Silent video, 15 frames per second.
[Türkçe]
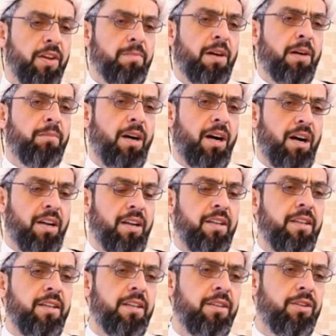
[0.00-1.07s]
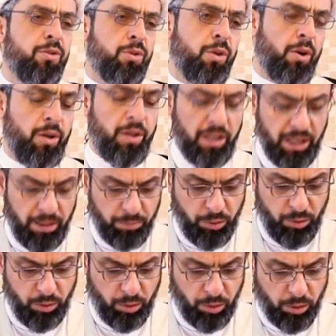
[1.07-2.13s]
İmam Ali şöyle
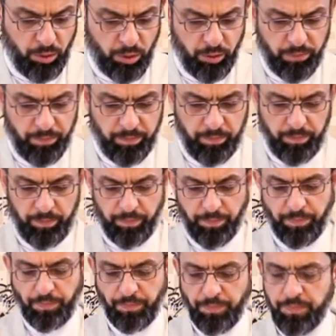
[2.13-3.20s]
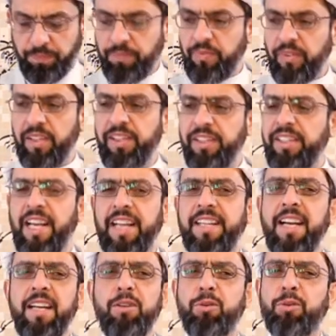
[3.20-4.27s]
buyurdu.
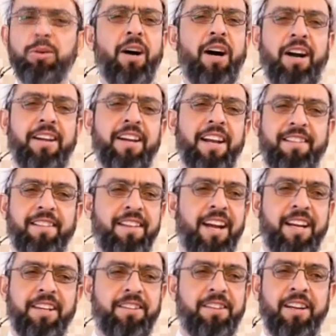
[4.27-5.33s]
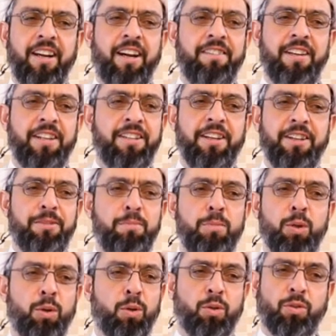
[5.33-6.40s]
Neden şu ayetleri tilavet
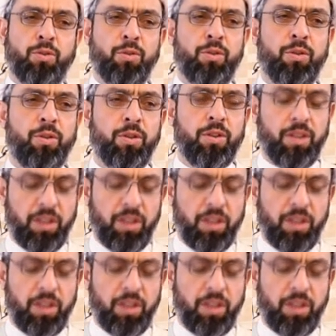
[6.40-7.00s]
etmiyorsun?